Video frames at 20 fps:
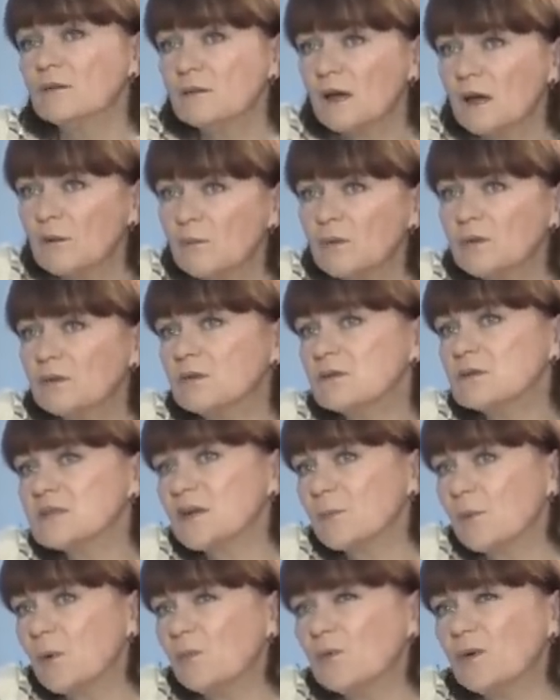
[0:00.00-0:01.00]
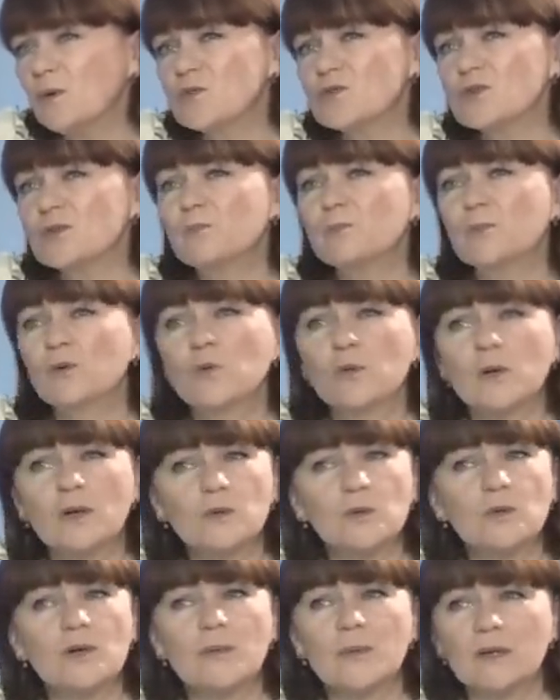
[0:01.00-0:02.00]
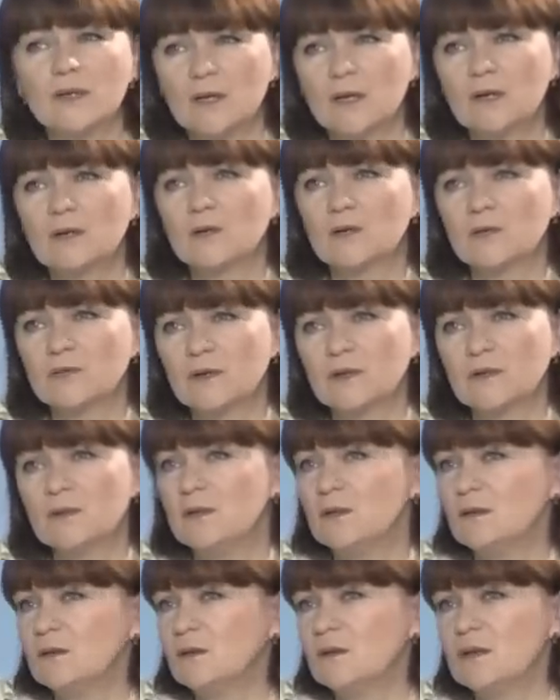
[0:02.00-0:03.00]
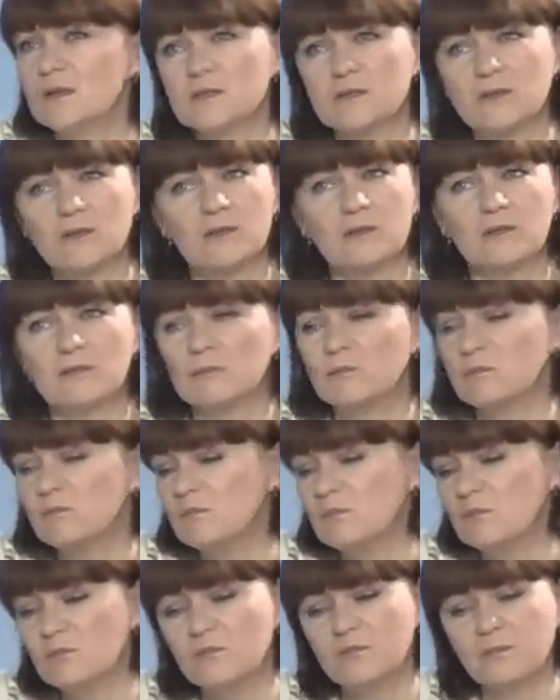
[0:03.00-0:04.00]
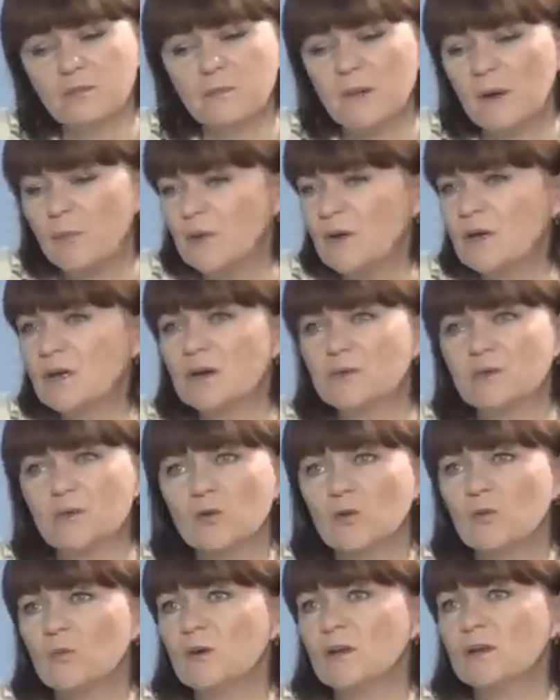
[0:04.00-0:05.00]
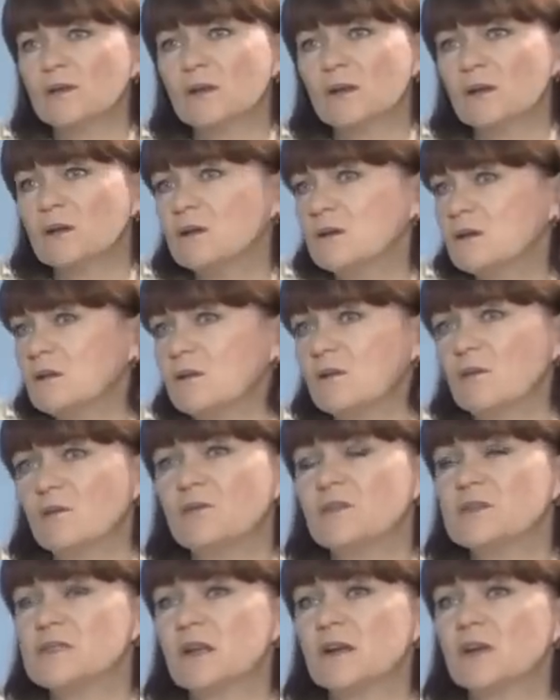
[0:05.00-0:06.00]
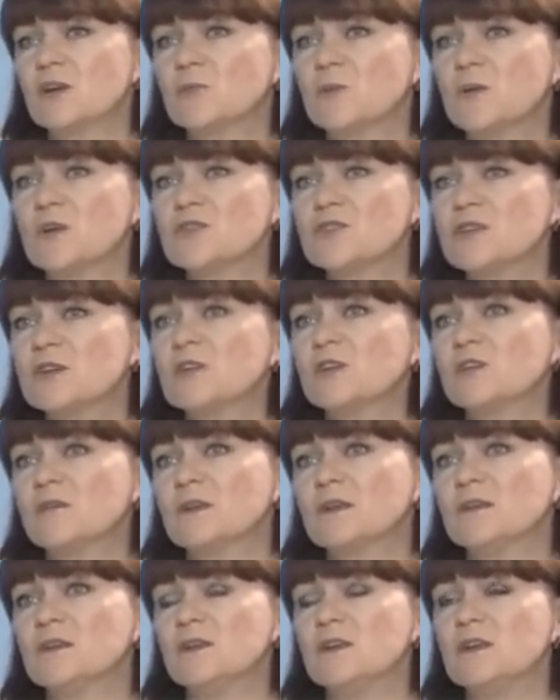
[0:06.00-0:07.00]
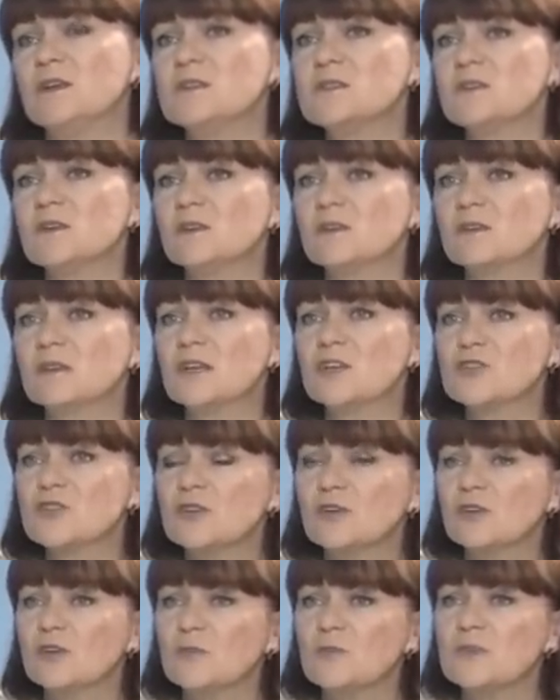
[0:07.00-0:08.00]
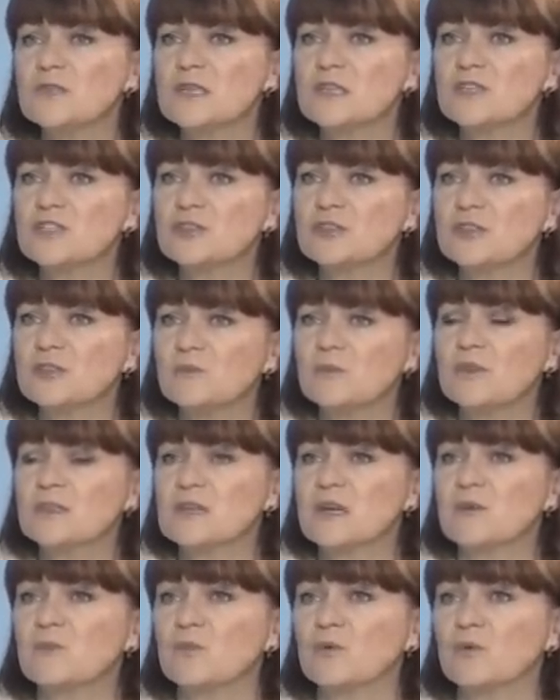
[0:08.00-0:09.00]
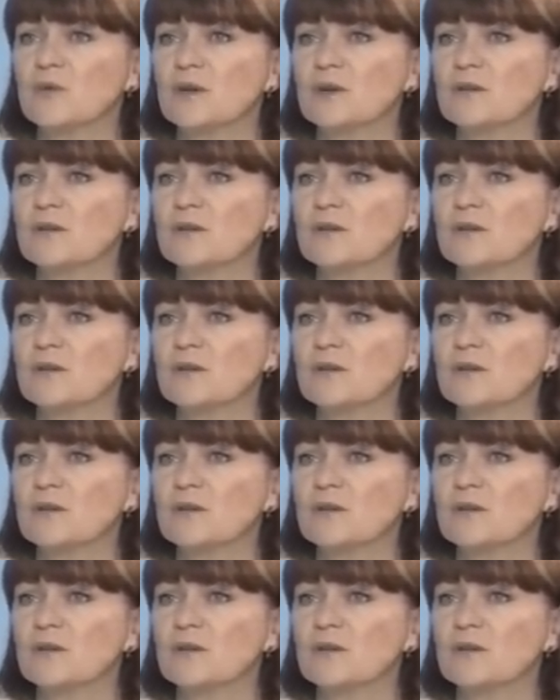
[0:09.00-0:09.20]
Jakby zapomniał, że prokuratura bada tylko dwa dni. Jest to w papierach, w dokumentach oficjalna odpowiedź, tylko dwa dni. I co, dlaczego komisja się tym nie zajmuje?